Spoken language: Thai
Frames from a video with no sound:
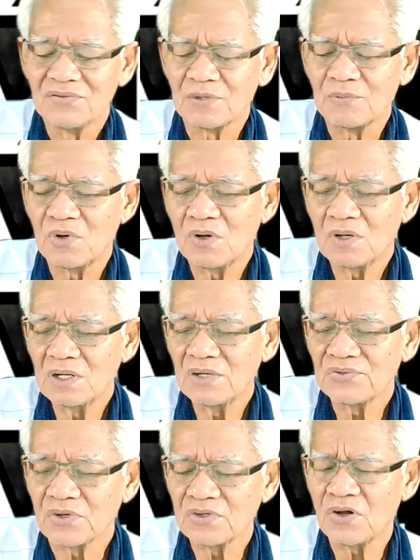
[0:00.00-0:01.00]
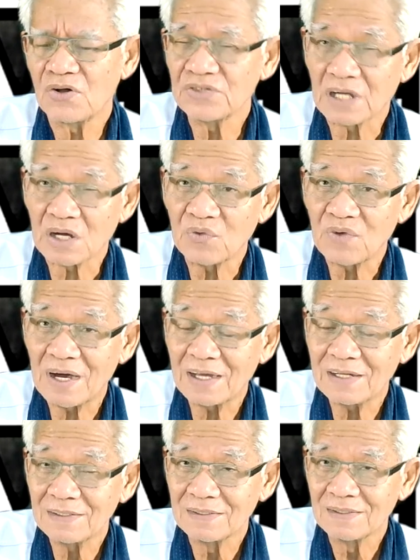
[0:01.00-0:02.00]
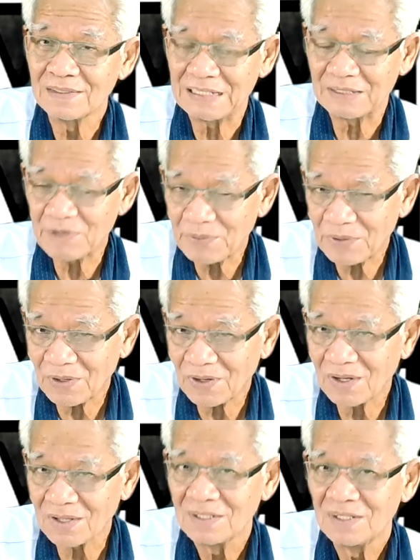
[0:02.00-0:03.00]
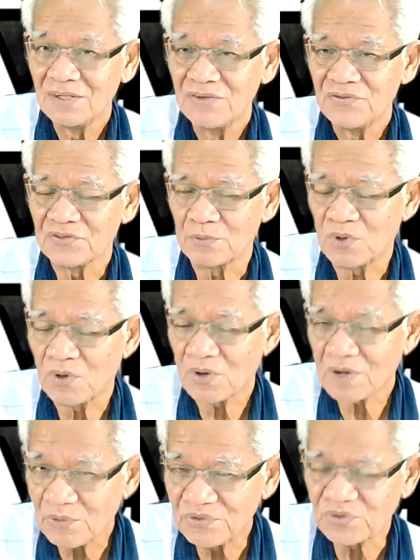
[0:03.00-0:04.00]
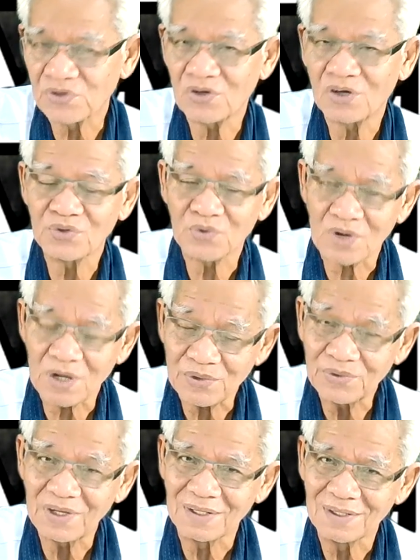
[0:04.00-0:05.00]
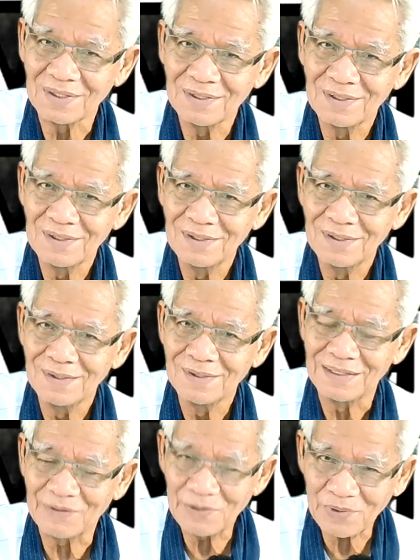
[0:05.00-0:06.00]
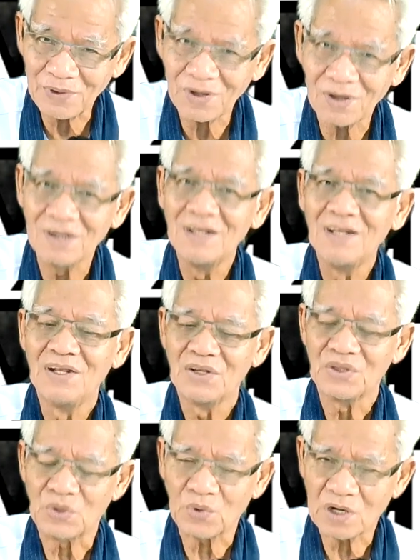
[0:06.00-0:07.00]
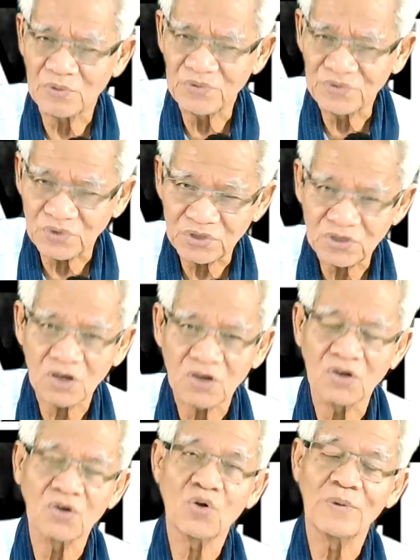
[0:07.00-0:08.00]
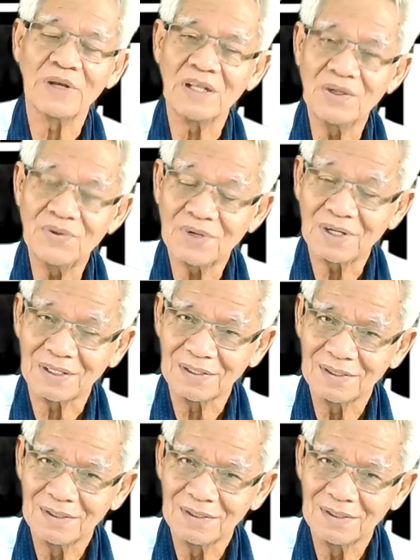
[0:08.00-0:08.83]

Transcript: สมองคือส่วนย่อของจักรวาล ยังไม่พอ สมองเราเป็นส่วนย่อของตัวเราด้วย ยังไม่พอตัวเราเป็นส่วนย่อของโลกใบนี้ด้วย